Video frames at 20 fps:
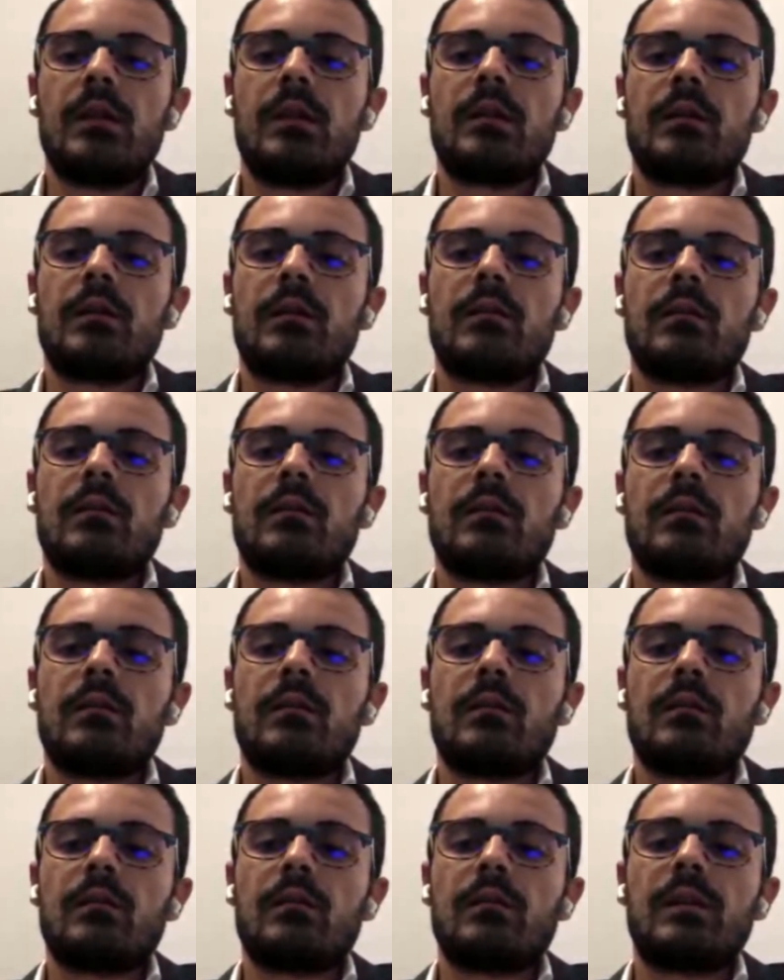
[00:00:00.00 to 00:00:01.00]

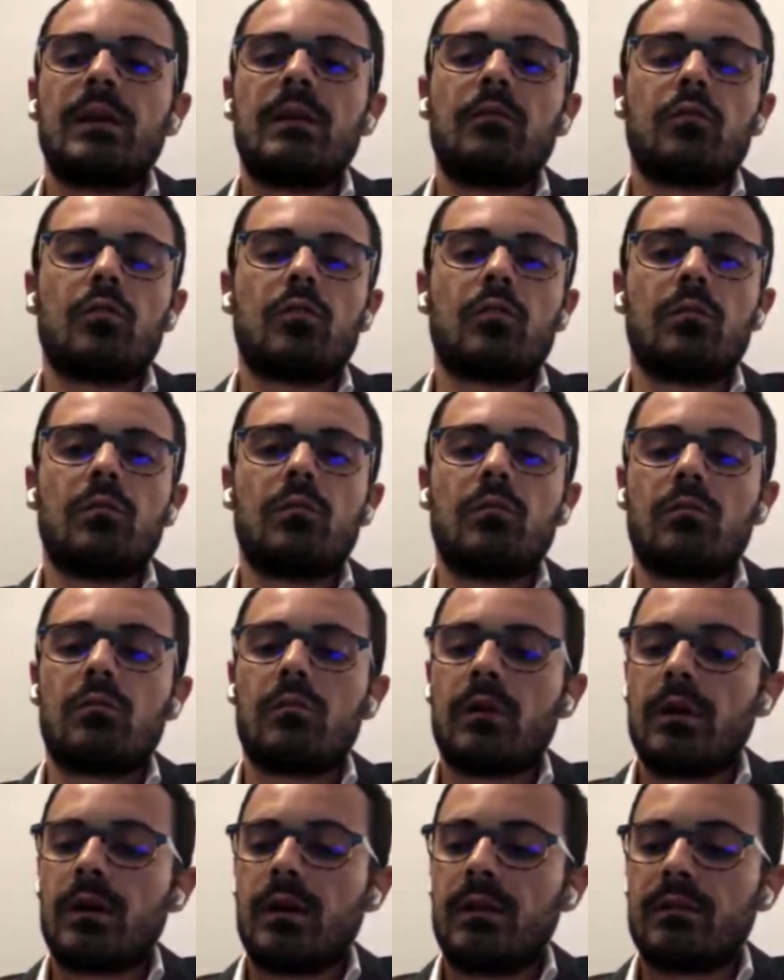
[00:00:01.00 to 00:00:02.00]
Eh, devono
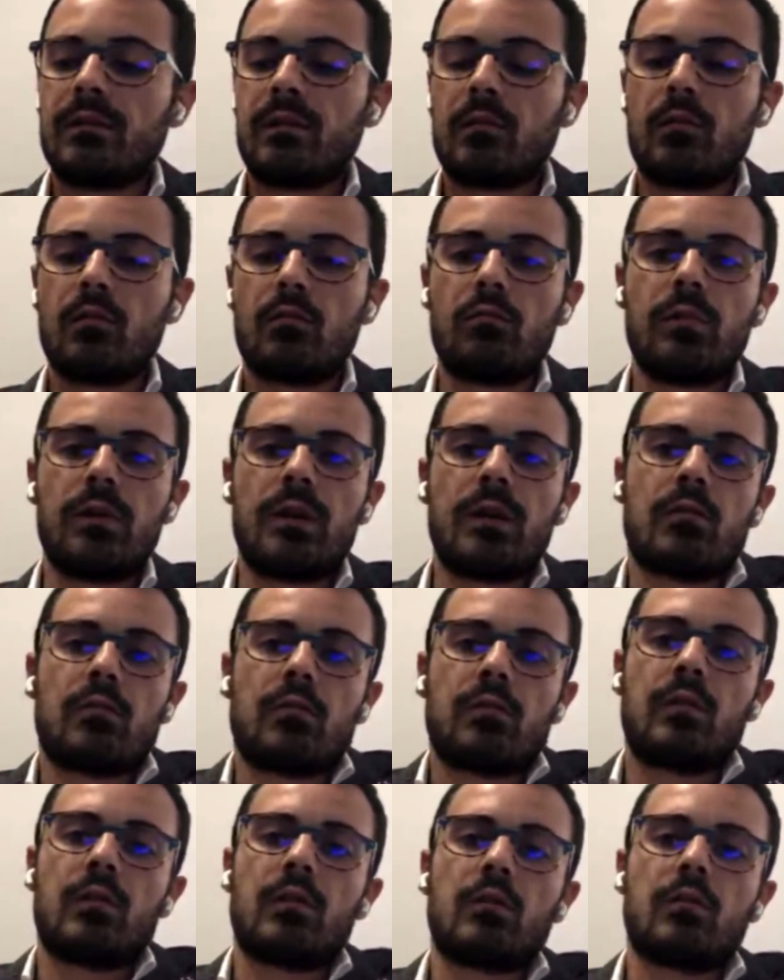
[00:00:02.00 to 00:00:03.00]
comunque interloquire
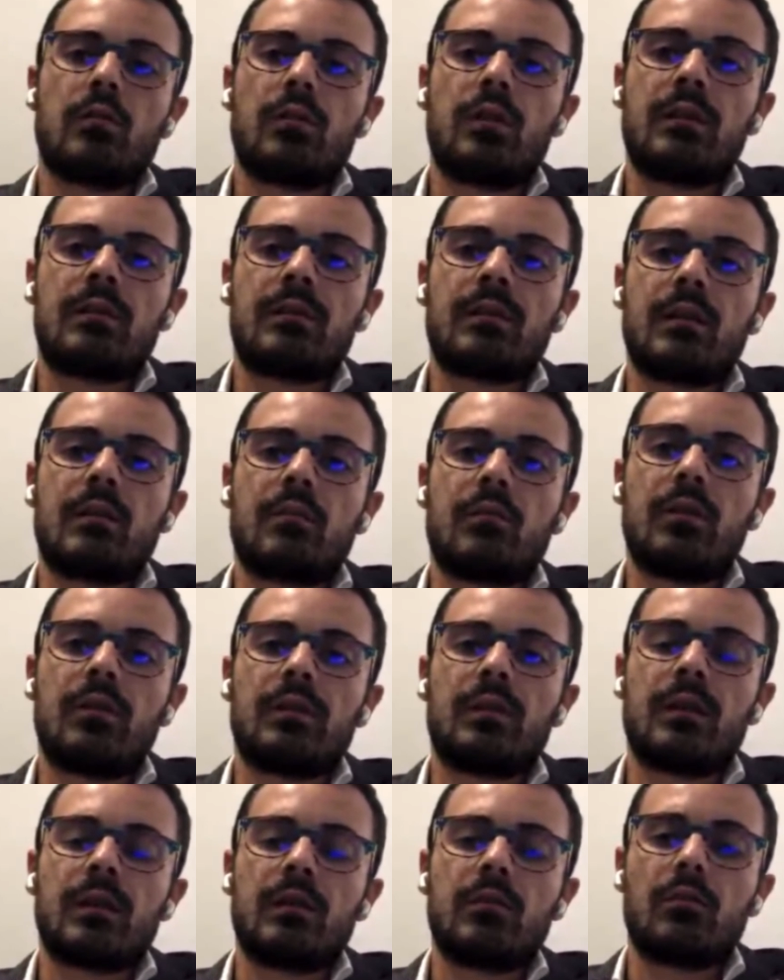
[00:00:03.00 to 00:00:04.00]
con, con, te, con,
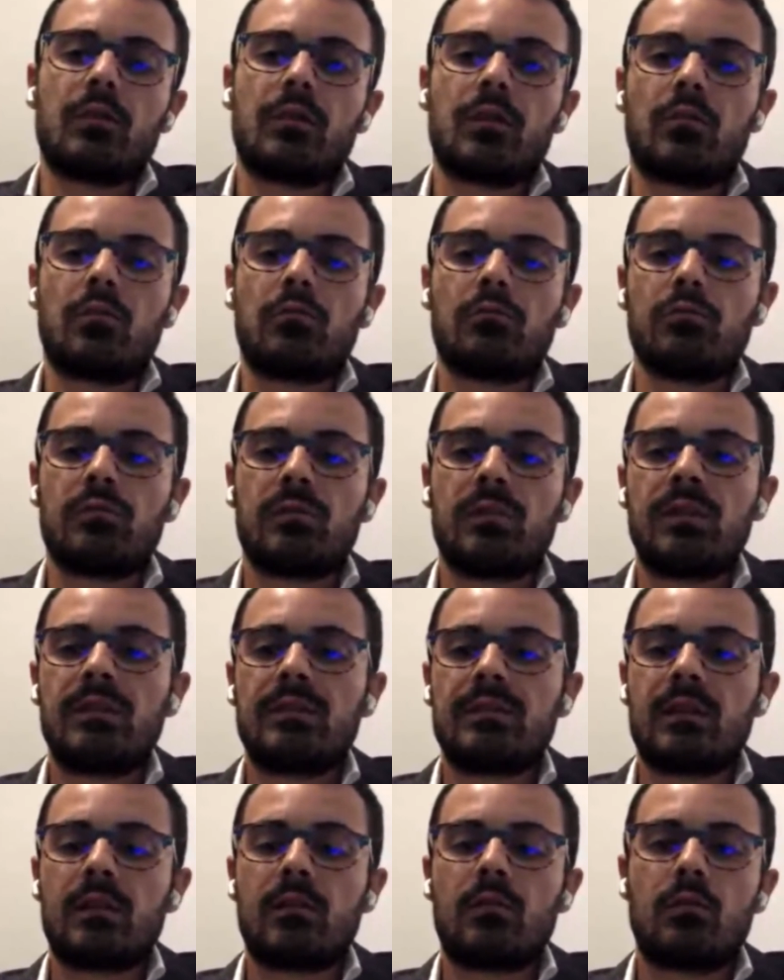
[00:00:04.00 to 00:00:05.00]
i territori e con tutti gli
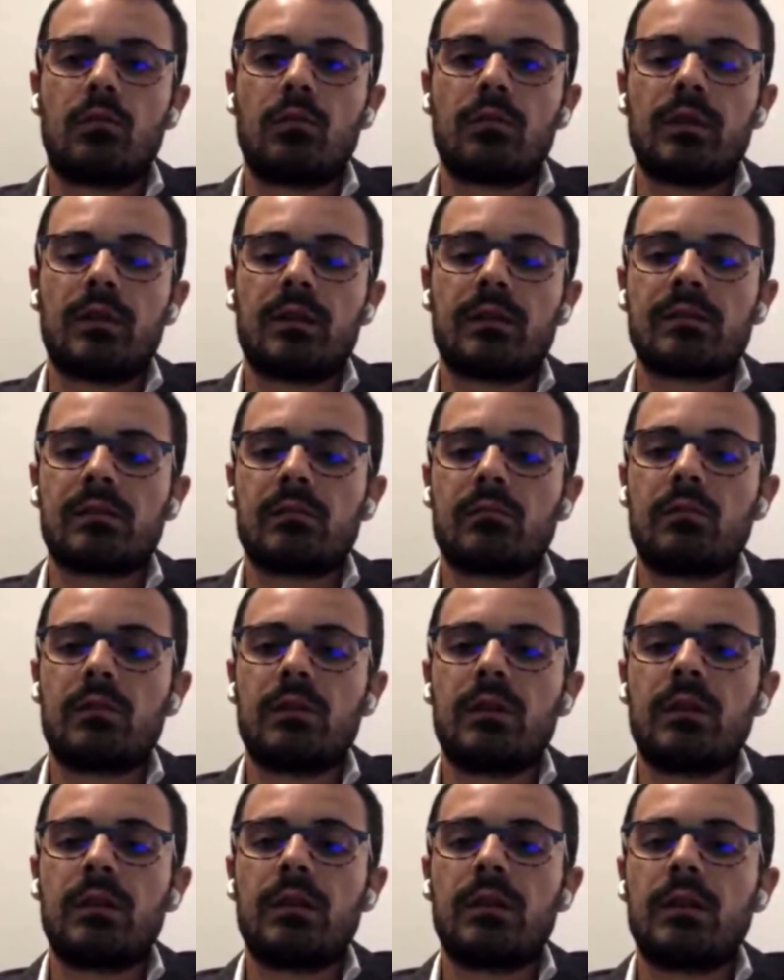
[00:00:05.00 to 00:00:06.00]
stakeholders,
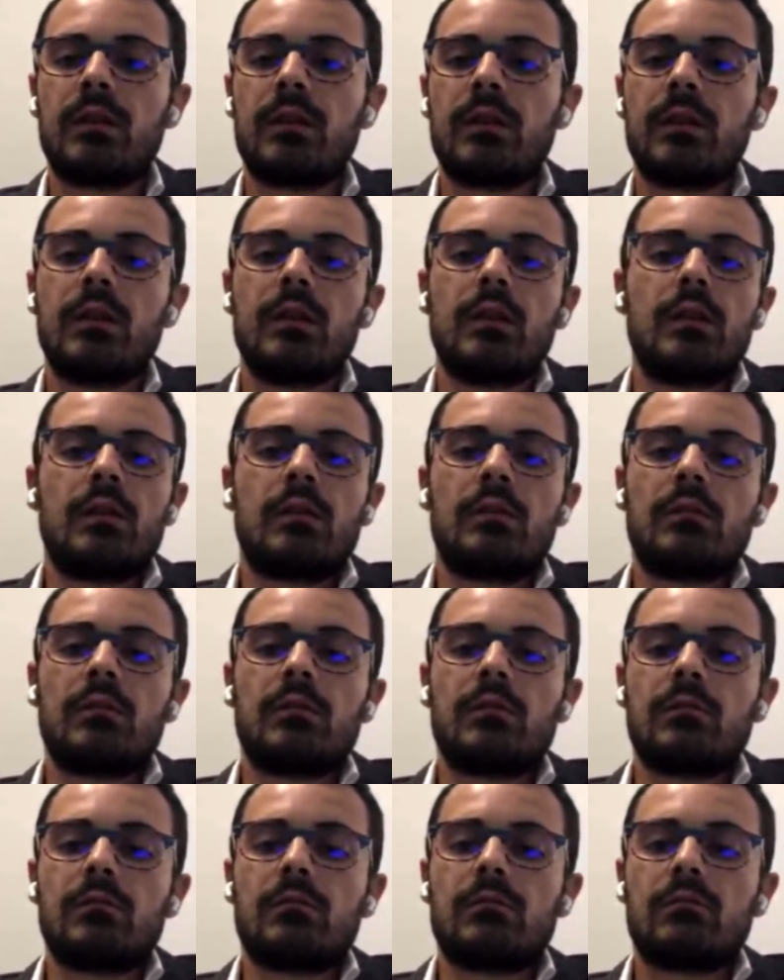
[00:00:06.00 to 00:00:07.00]
quindi
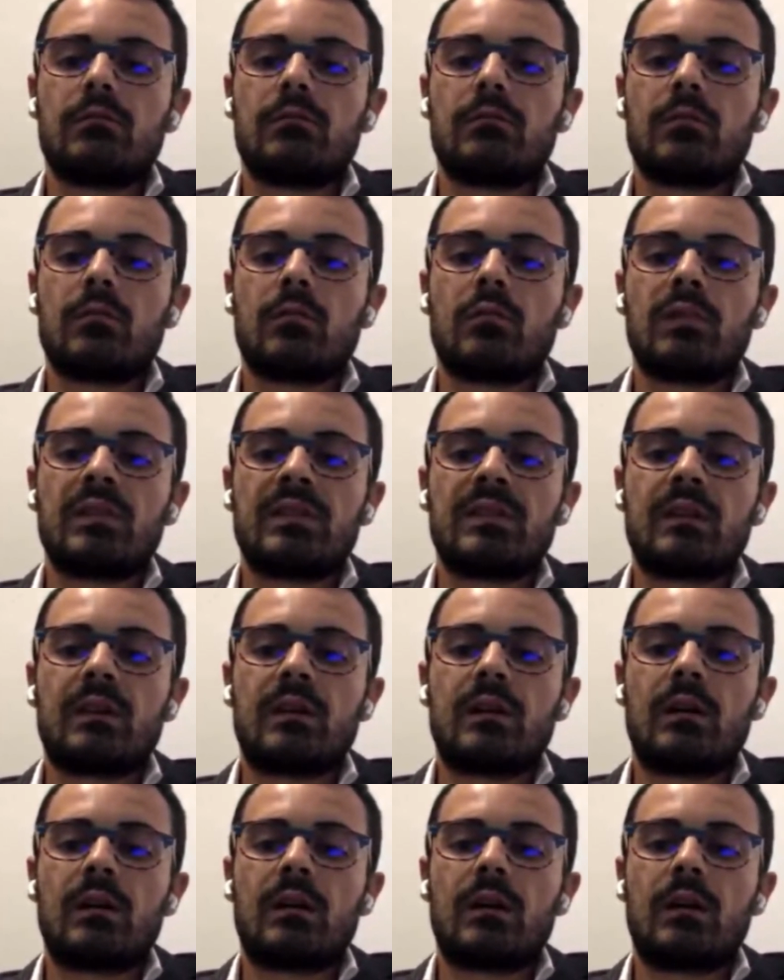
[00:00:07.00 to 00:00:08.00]
ehm,
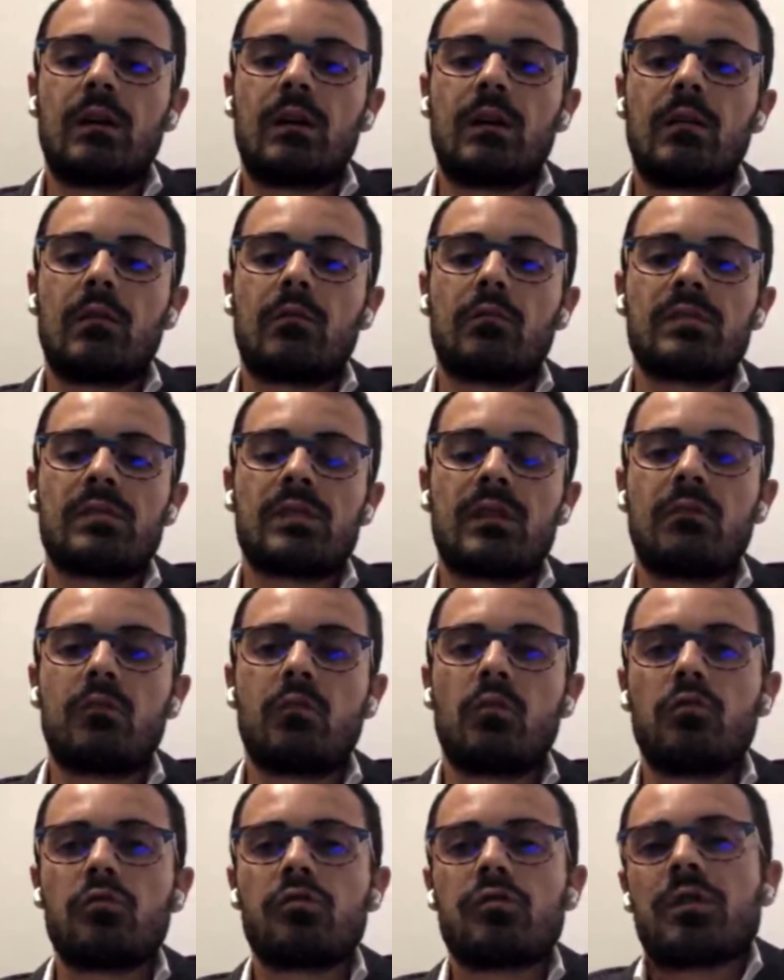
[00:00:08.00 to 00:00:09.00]
questa, questa,
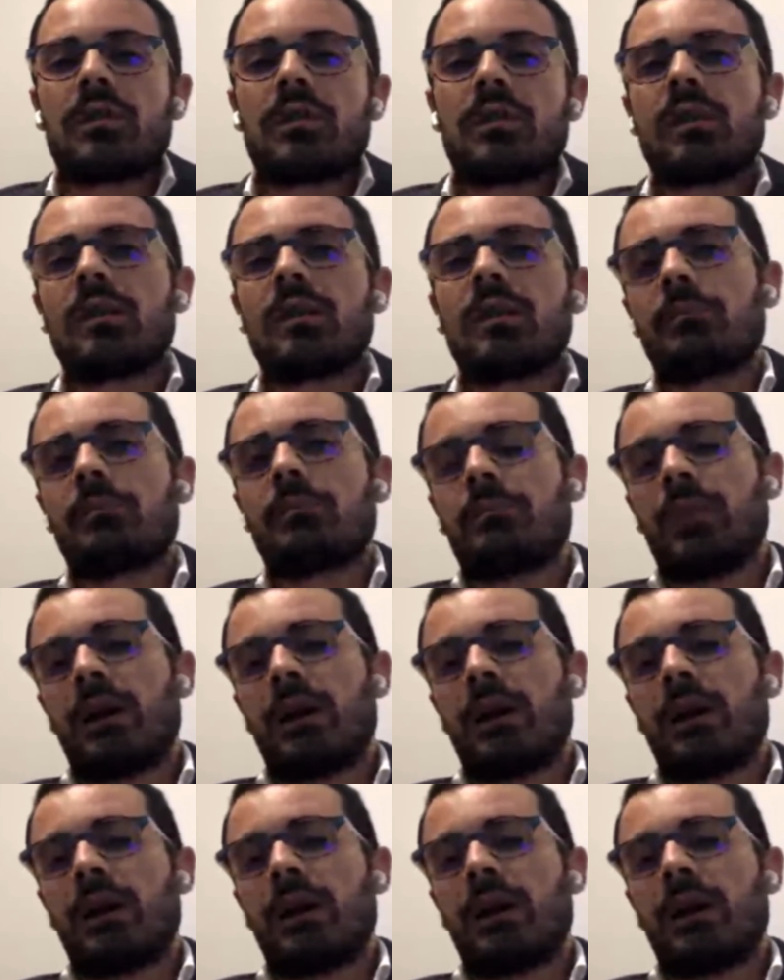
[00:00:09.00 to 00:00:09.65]
voce che, che,